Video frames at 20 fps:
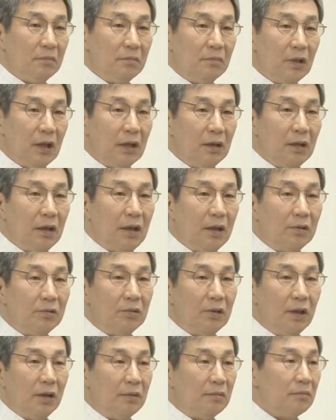何らかの
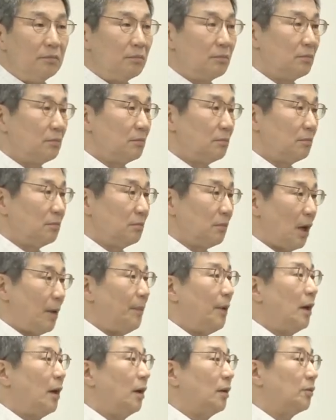ね、
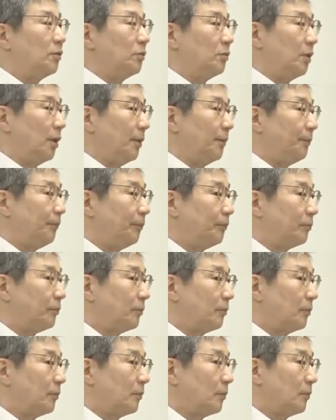幅があるよね。
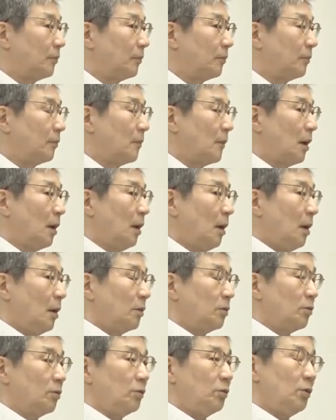
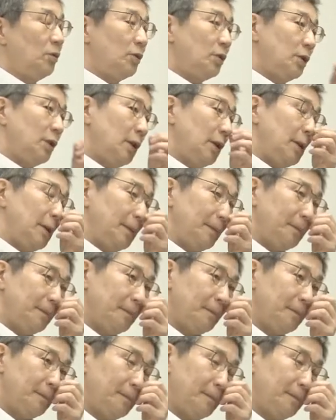その時に